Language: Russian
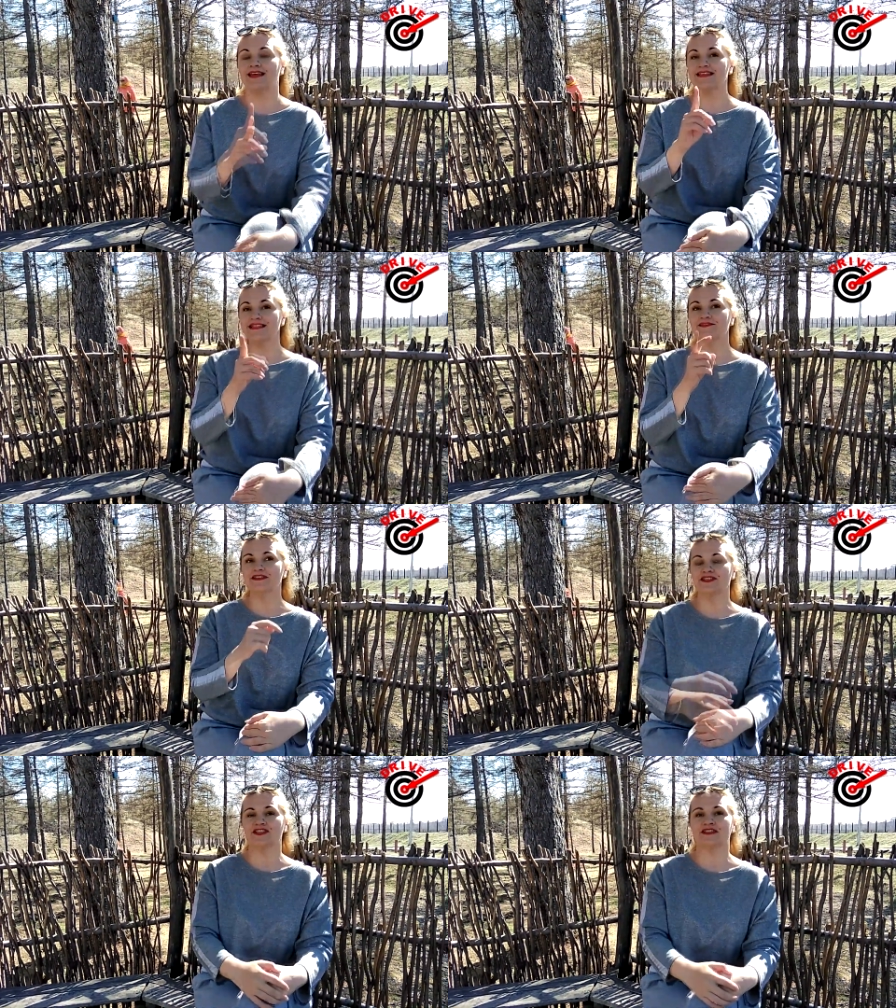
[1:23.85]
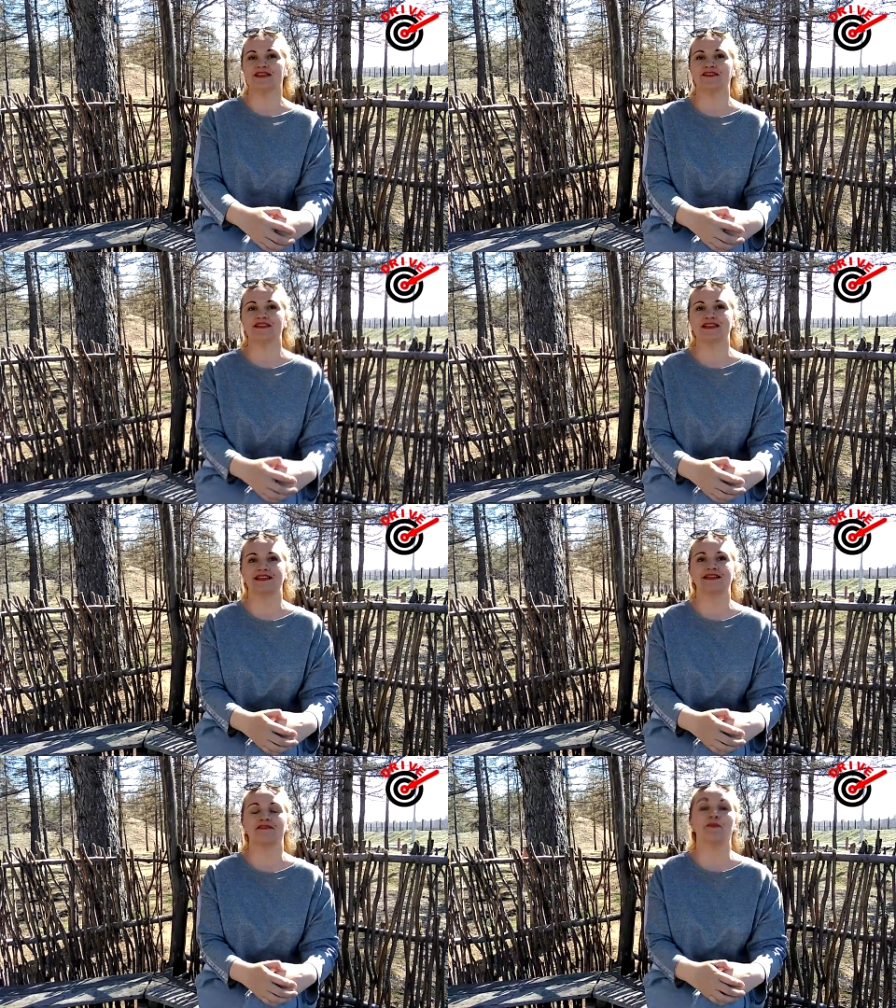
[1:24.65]
Если вы сейчас
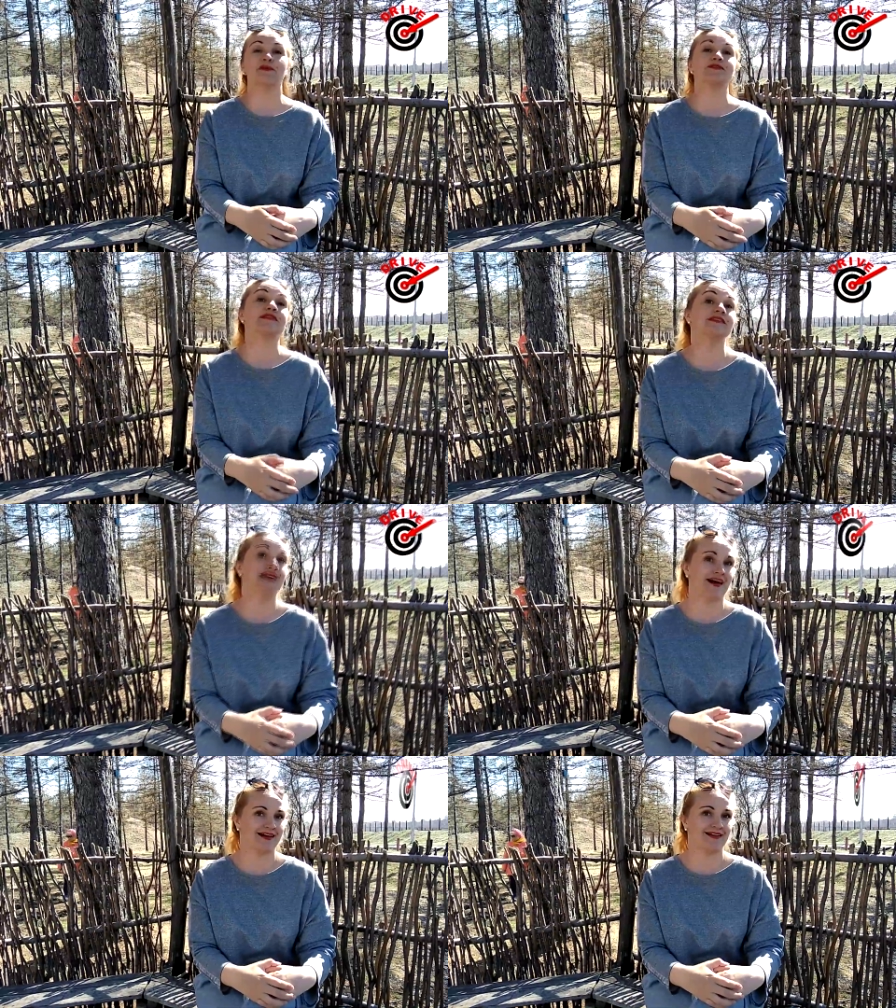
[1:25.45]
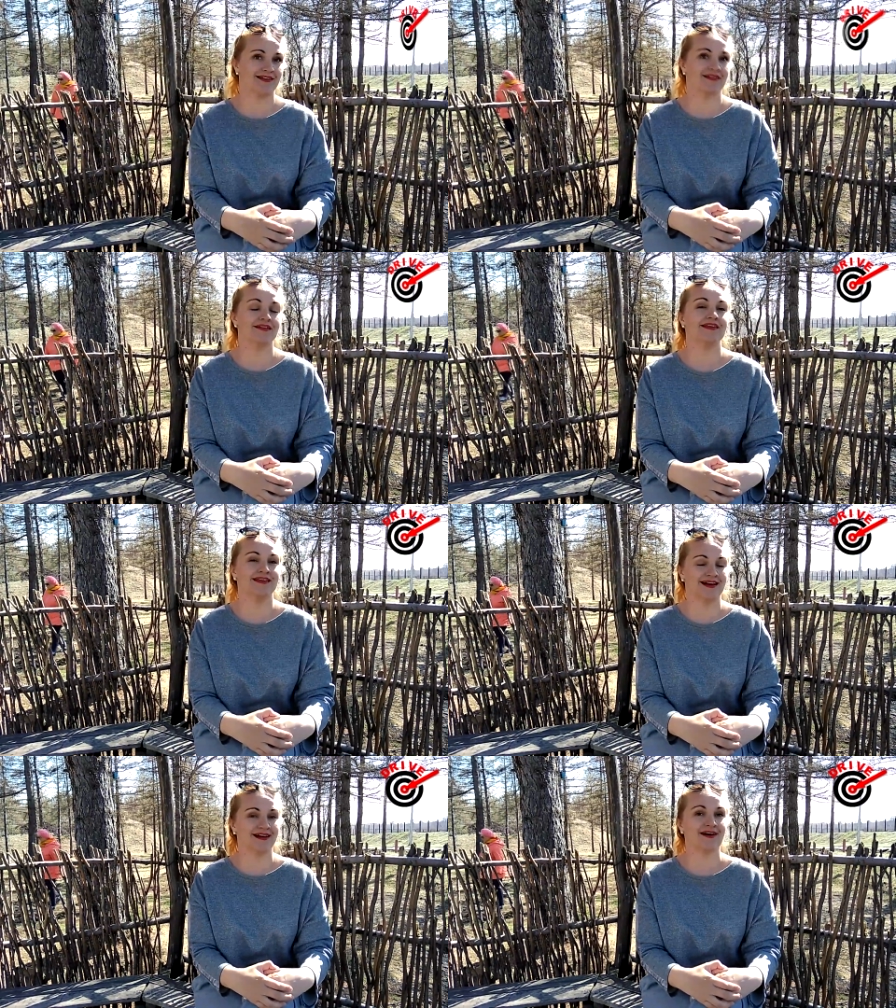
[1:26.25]
ответили на вопрос «да»,
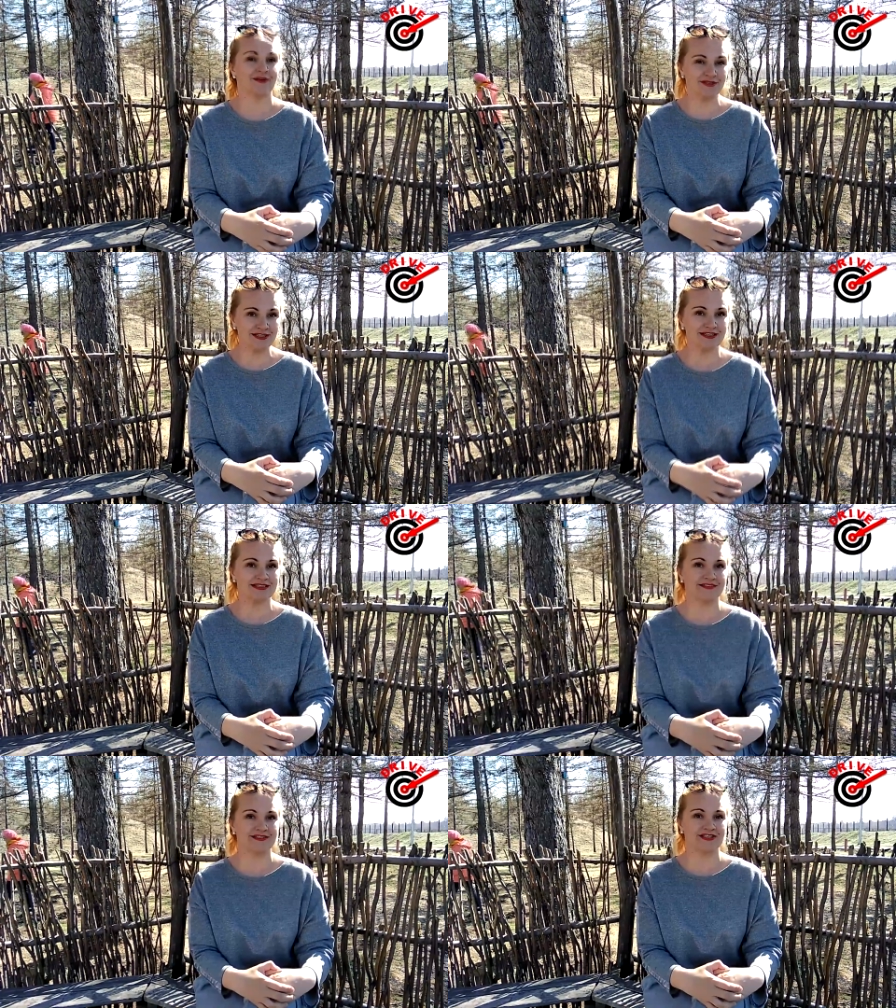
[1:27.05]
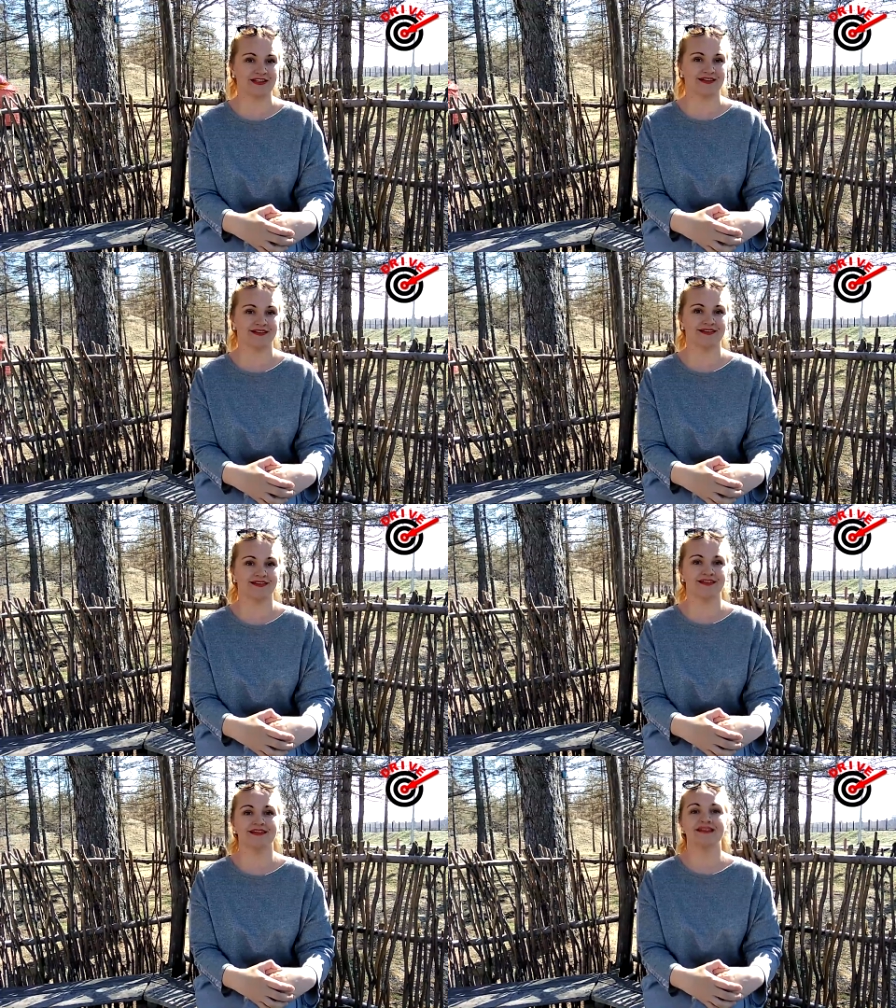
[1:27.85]
я хорошая девочка.
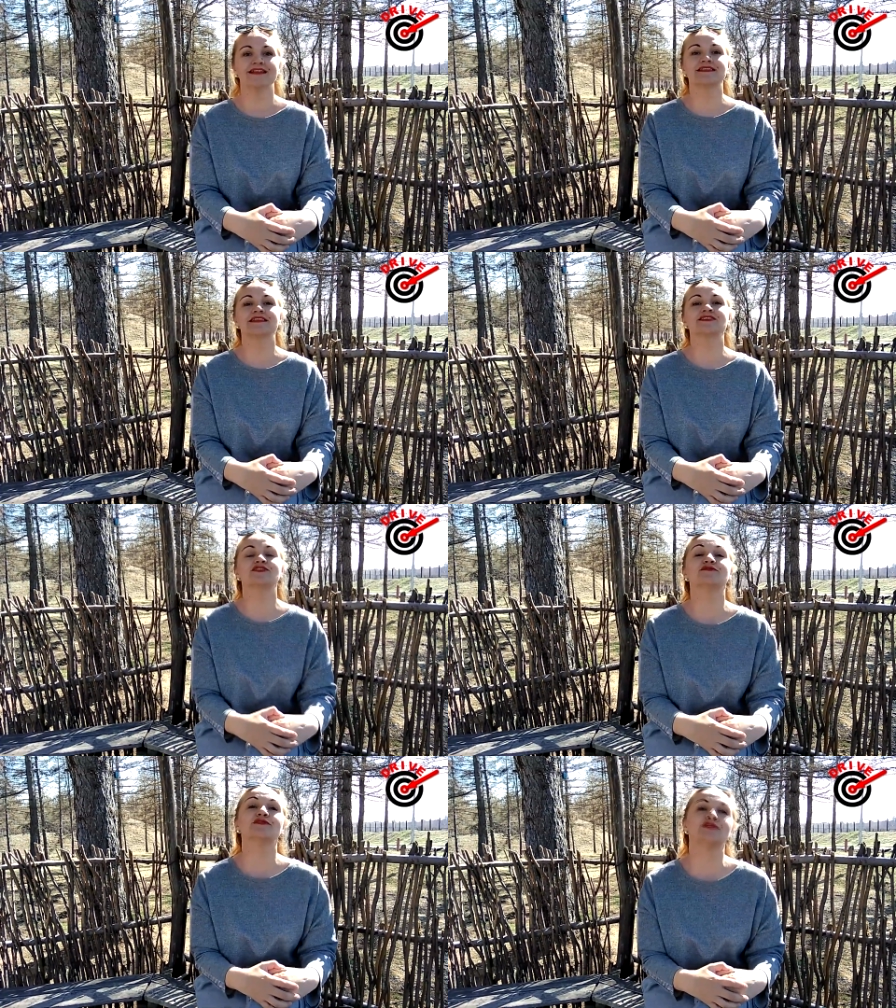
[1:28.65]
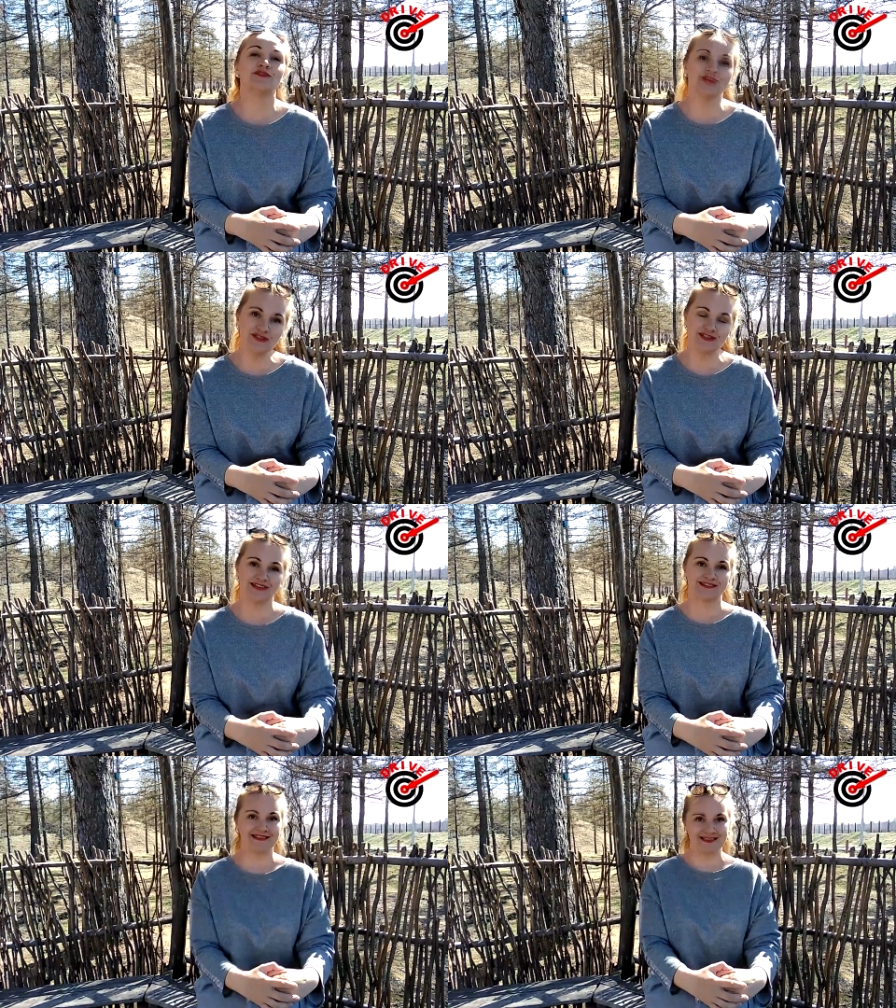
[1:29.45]
Значит, вы
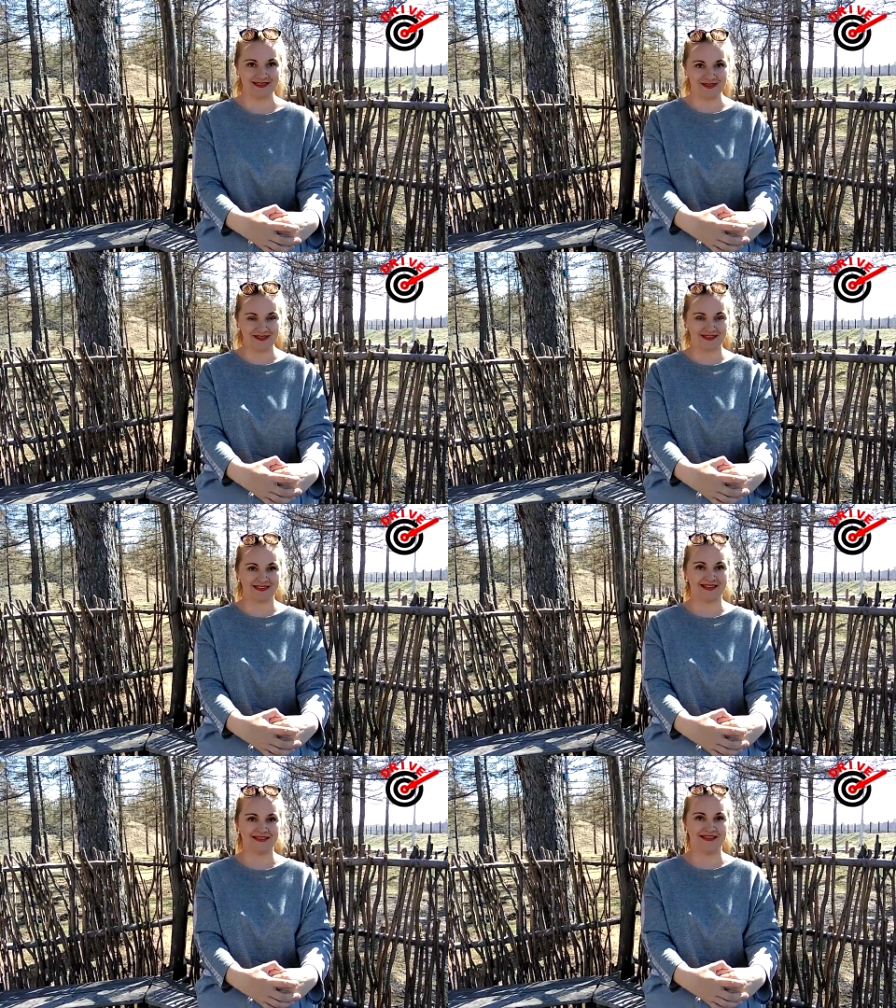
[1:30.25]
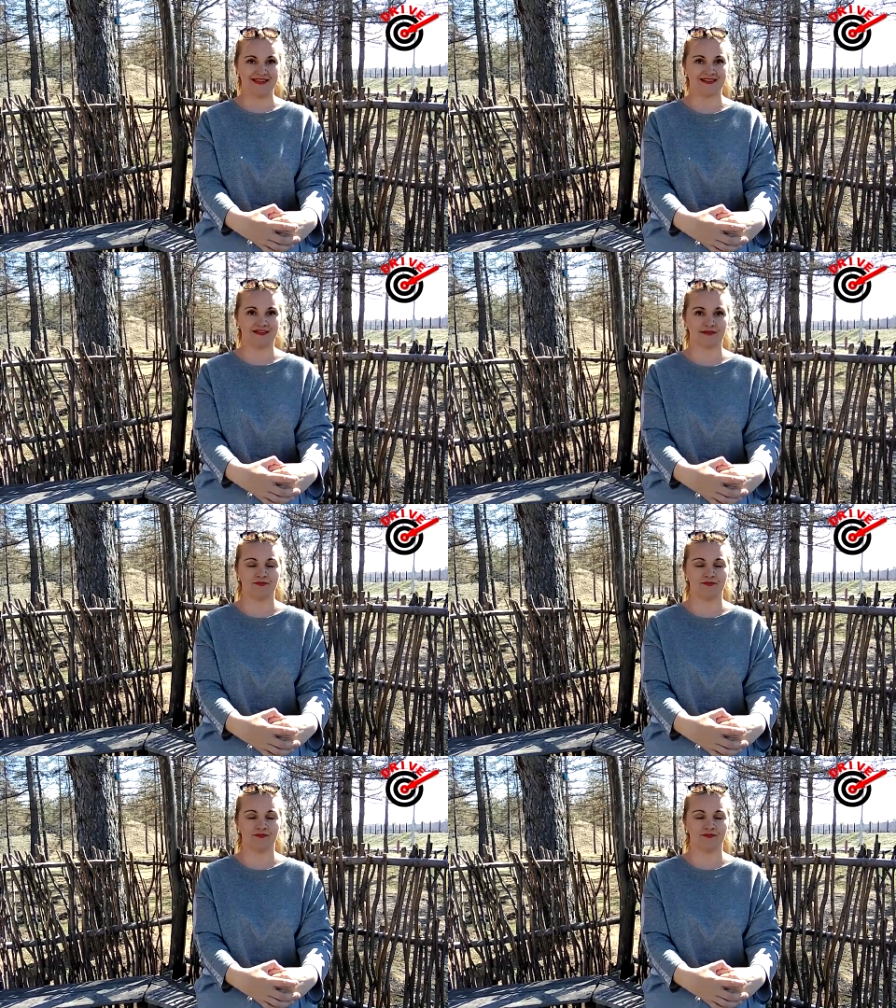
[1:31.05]
точно созданы для денег.